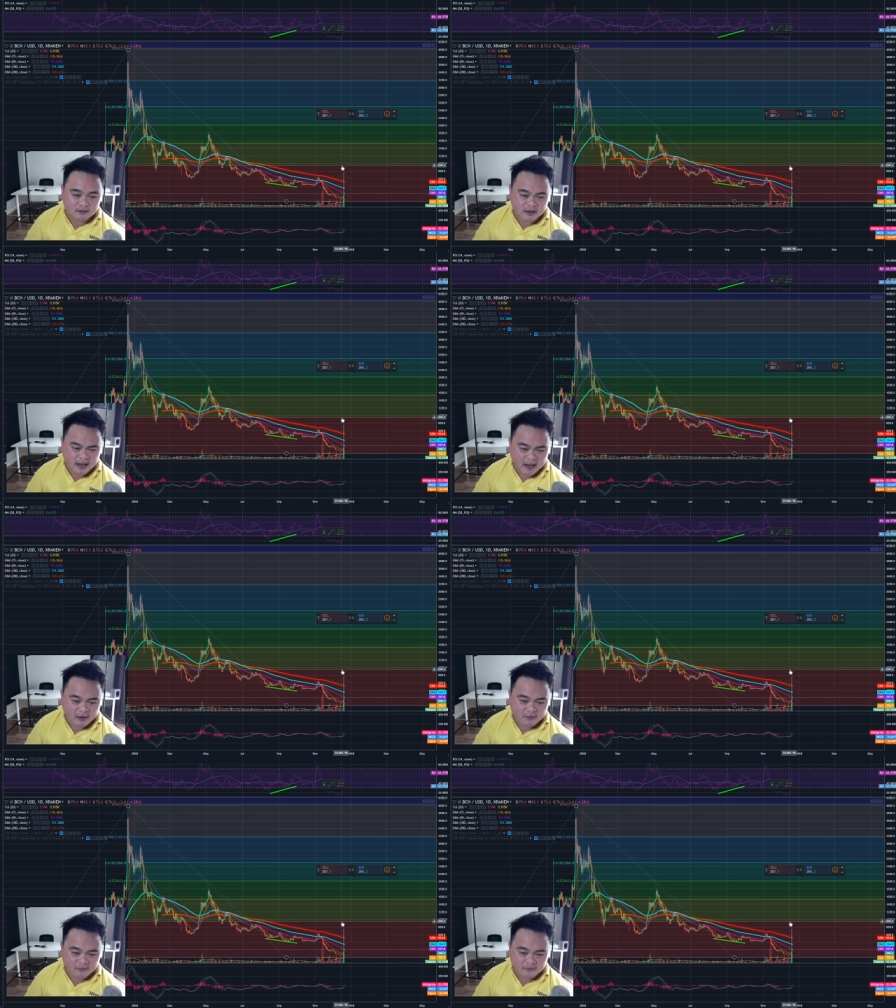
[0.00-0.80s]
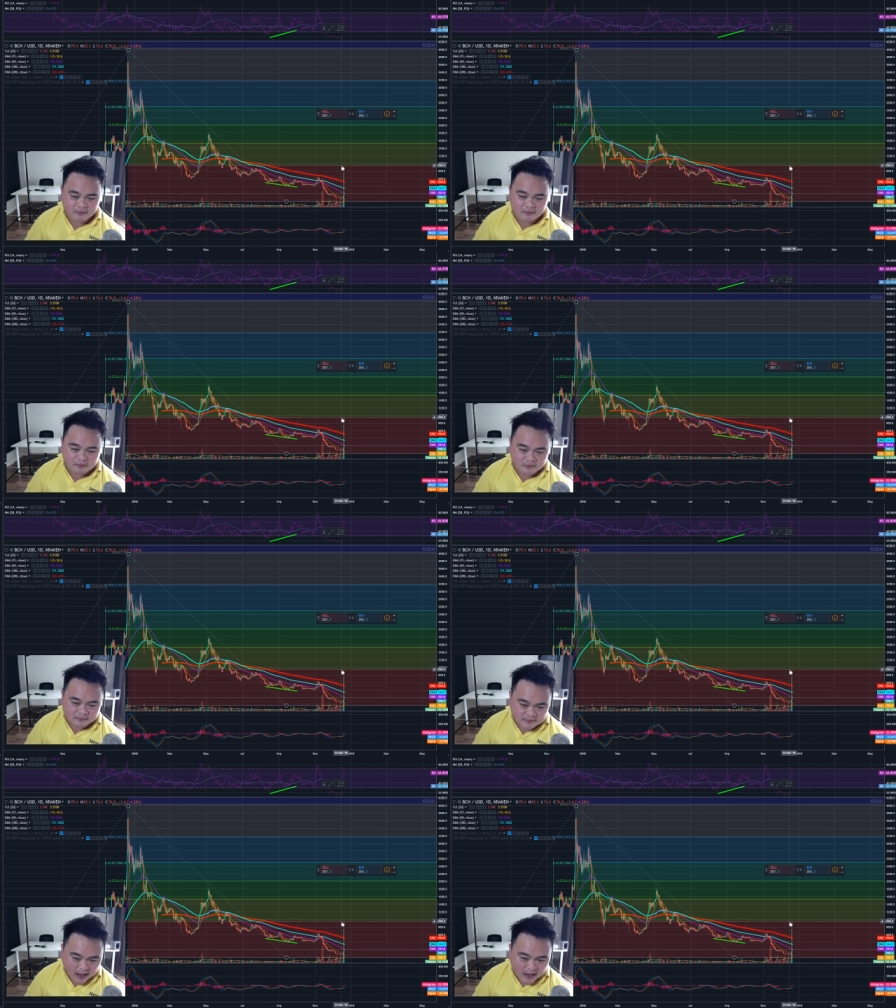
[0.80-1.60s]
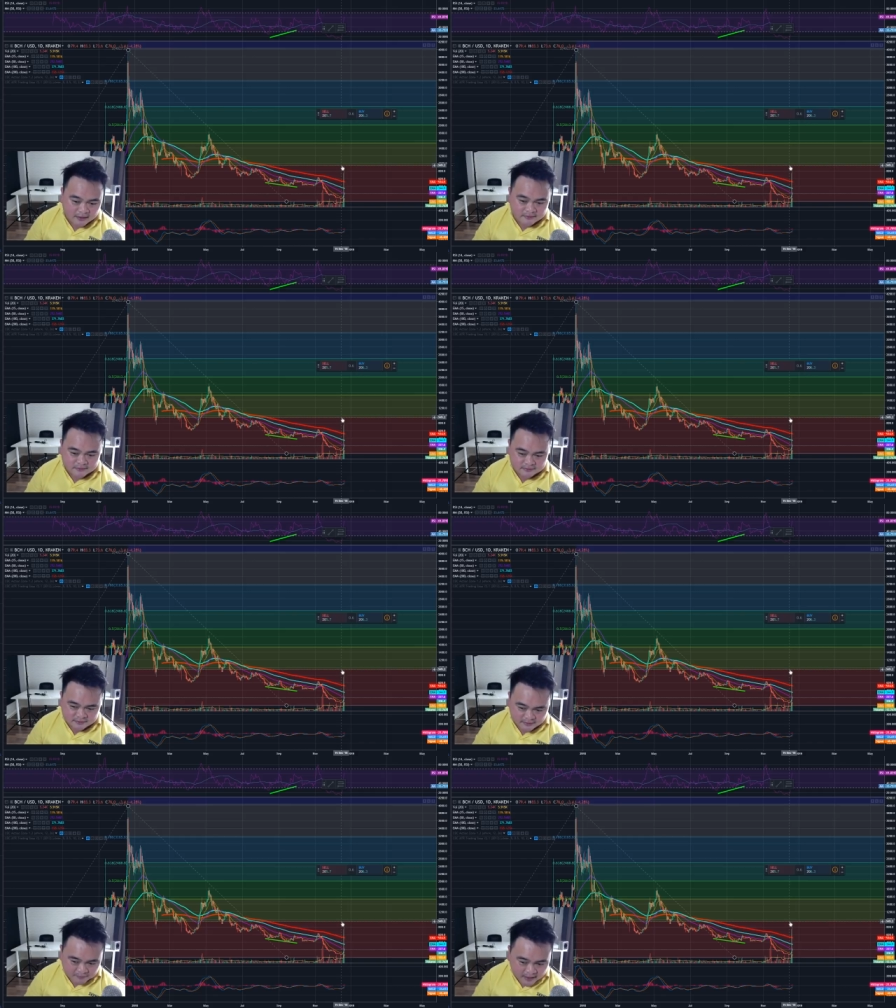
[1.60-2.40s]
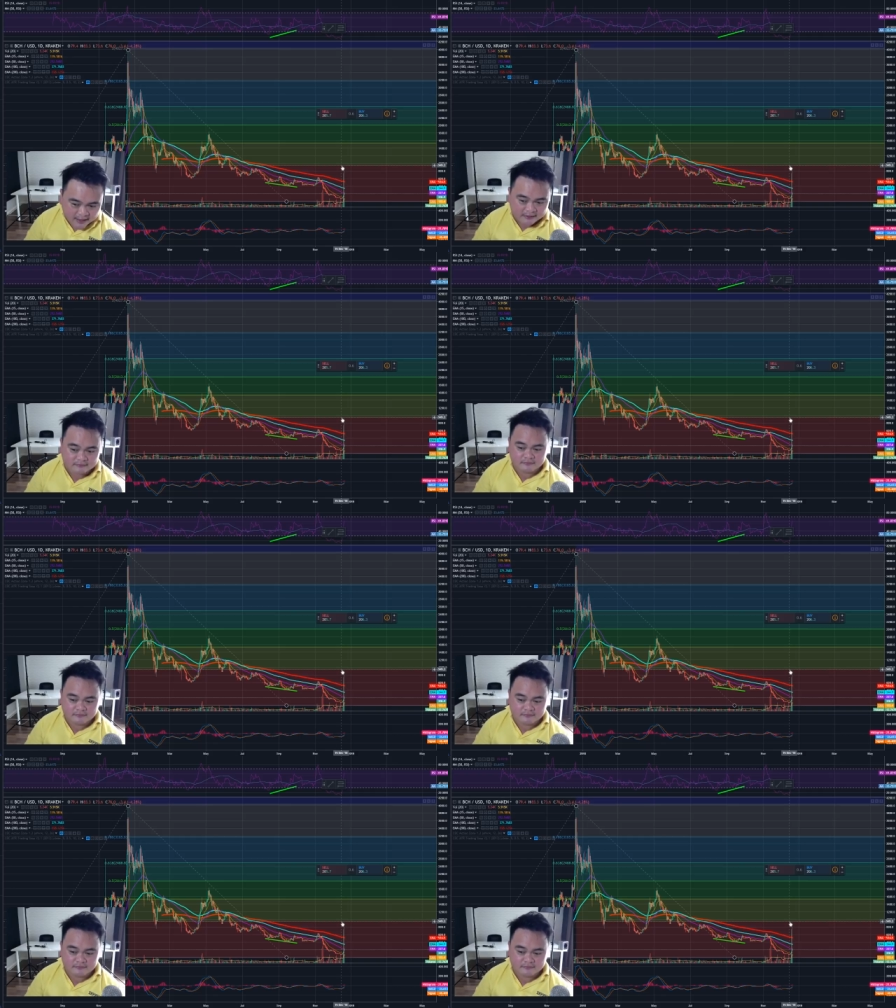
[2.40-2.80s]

แนวต้านสำคัญ